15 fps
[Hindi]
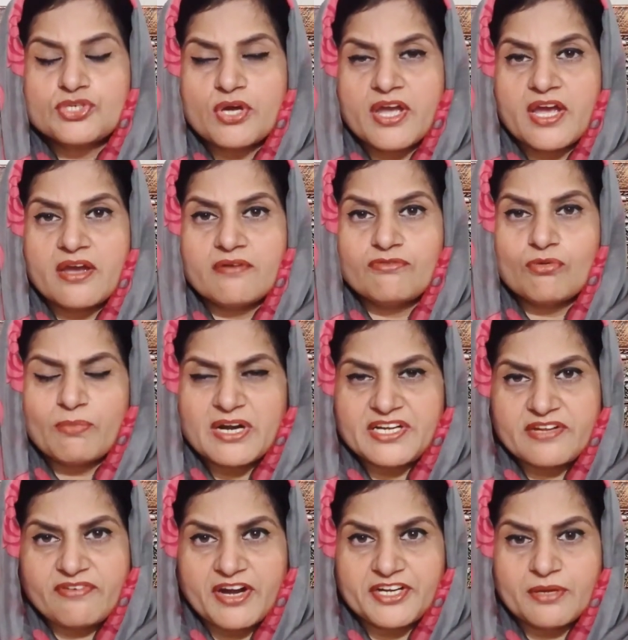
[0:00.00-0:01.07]
जो है वो
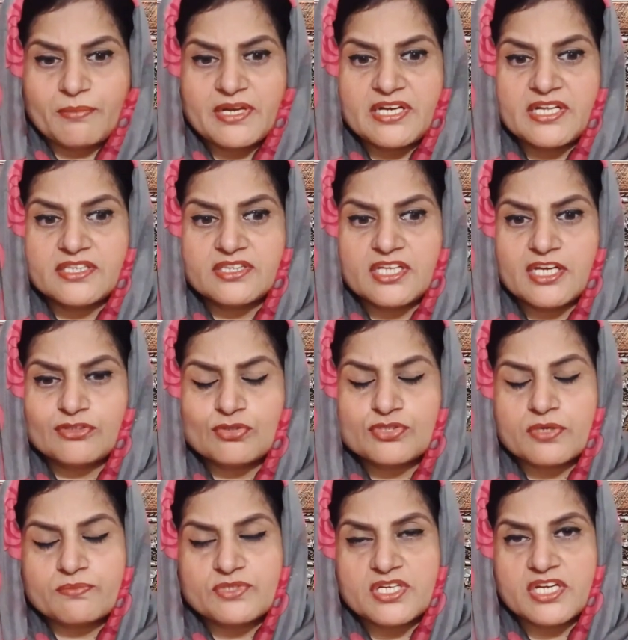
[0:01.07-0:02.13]
मल्टीवाइटामिन लेते हैं
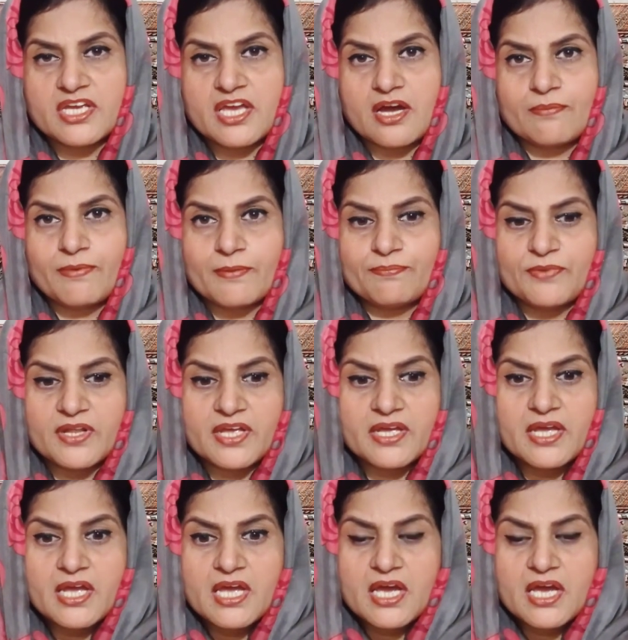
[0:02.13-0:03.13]
तो समझें कि आप अपने